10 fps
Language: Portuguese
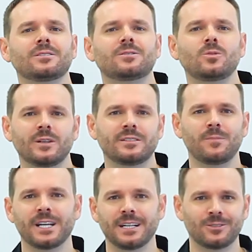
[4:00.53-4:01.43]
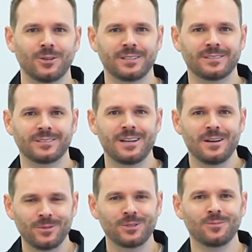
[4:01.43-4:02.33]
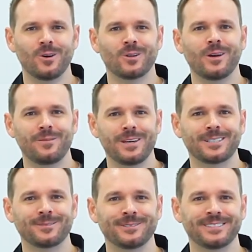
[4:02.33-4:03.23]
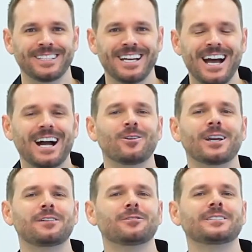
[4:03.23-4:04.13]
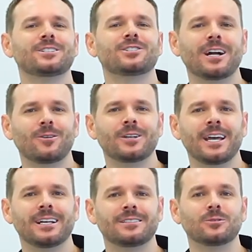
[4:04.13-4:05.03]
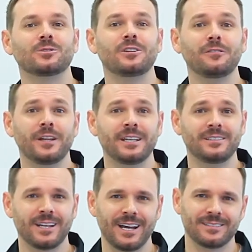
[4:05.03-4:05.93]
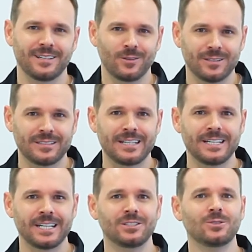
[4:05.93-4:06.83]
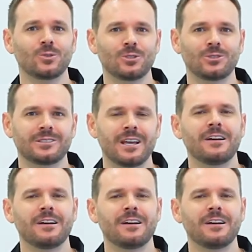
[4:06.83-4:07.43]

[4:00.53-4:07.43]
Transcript: as duas aplicações. Muito bom, não é mesmo? Agora que você já conhece os diferenciais da nossa linha de tuchos,